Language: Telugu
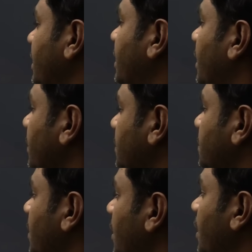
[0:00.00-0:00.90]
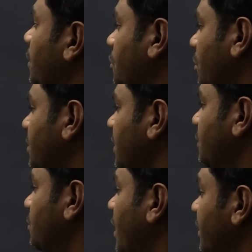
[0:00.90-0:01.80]
ఈగల్ను
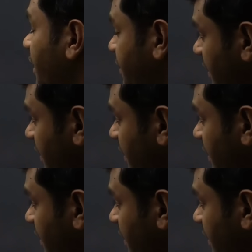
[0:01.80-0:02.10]
గుర్తిస్తూ ఆ దేశ